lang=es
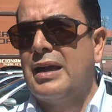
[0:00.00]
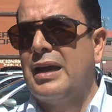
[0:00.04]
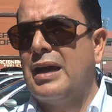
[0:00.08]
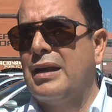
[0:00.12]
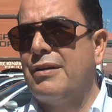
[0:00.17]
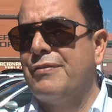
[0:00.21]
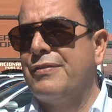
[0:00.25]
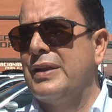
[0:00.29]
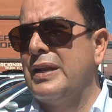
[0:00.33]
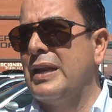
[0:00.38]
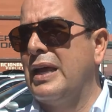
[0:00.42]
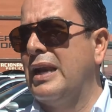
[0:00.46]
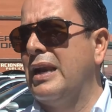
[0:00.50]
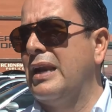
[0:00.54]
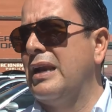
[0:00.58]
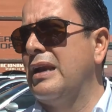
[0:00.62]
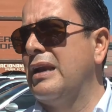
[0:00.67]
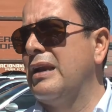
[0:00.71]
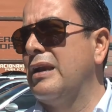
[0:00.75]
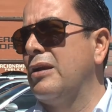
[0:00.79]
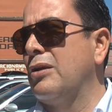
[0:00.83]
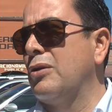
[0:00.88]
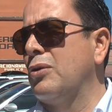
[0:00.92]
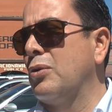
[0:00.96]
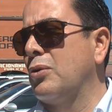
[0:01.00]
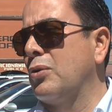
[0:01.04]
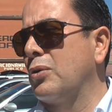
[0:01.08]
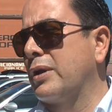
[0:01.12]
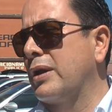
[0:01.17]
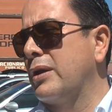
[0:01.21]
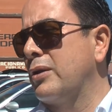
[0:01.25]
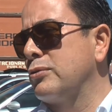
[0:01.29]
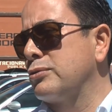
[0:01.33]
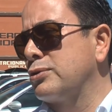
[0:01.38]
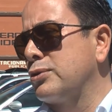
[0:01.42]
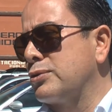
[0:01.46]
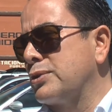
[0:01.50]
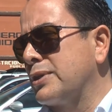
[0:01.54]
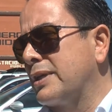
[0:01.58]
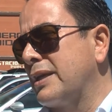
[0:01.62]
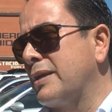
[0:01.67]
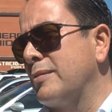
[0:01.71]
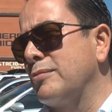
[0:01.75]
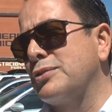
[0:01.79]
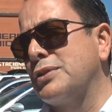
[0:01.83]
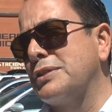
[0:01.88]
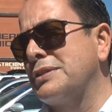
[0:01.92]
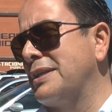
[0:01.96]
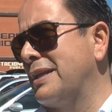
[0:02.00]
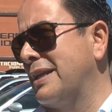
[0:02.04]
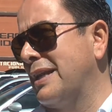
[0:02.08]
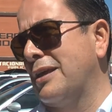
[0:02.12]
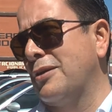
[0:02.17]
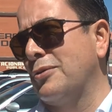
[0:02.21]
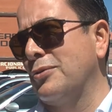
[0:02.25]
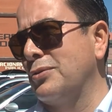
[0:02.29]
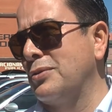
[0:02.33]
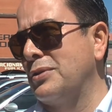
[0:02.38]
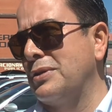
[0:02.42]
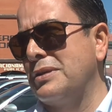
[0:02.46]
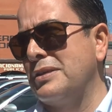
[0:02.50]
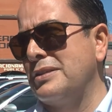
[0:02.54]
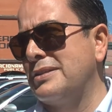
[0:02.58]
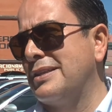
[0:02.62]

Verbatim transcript: Al final lo que nosotros requerimos es dinero y,